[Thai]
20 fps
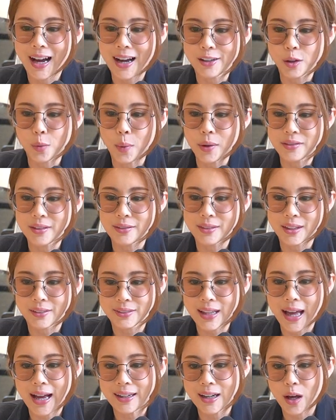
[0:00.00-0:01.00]
คะ หรือว่าสิ่ง
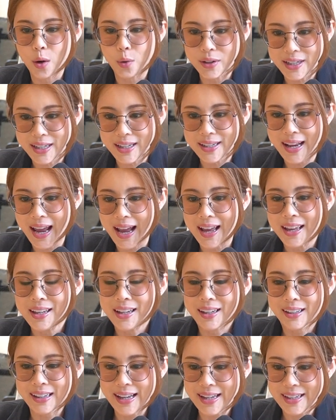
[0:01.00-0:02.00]
ต่างๆ เหล่านี้เนี่ย
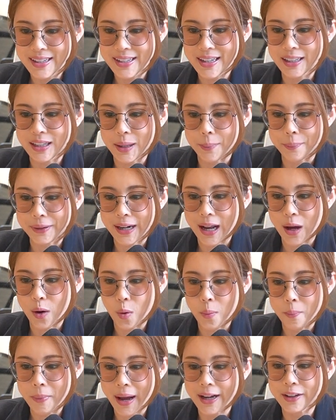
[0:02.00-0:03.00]
ใกล้เคียงกับเรา
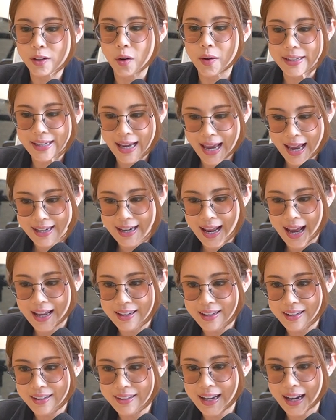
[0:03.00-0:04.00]
มากน้อยแค่ไหน
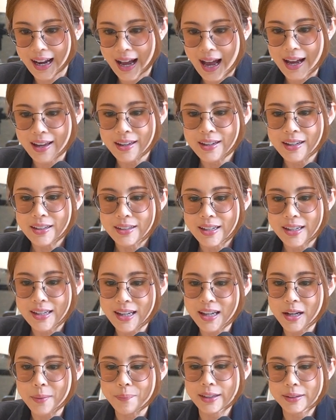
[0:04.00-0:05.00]
นะคะ ที
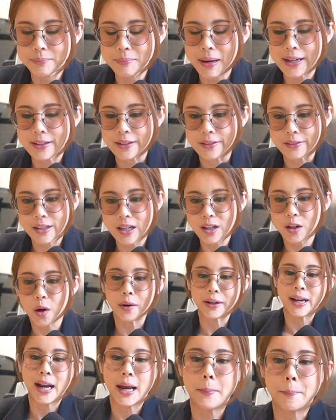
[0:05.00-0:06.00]
นี้มาถึงเรื่องขอ
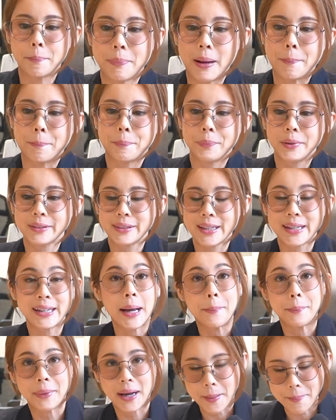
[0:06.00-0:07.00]
งการปรับพฤติกร
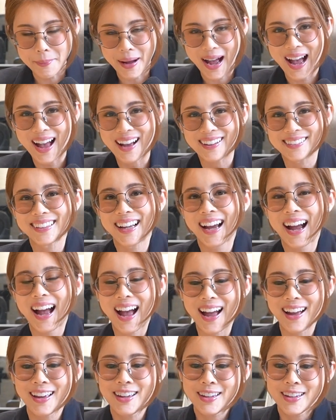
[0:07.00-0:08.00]
รมกันบ้างนะ
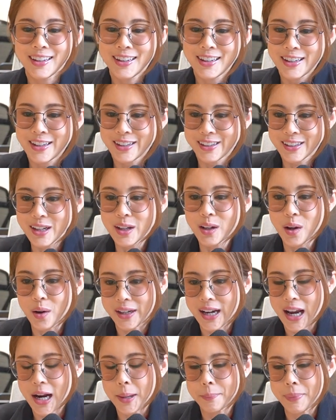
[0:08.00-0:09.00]
คะเรื่องของ
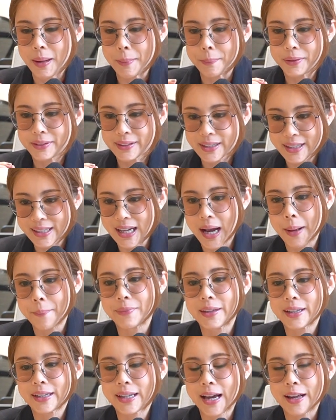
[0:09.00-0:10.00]
การปรับพฤติกรรม
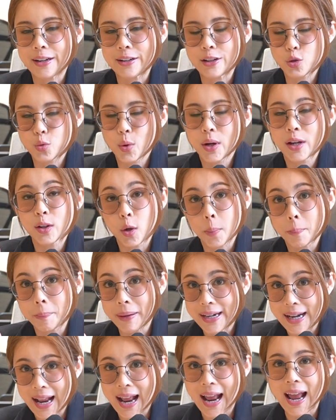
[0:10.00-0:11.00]
ในการช่วยลด
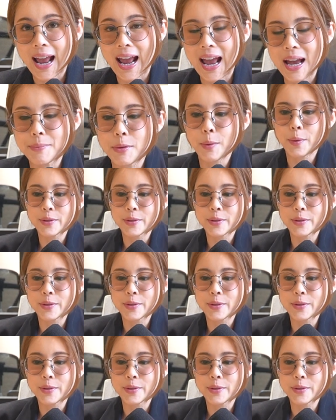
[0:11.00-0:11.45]
ปัญหาไม่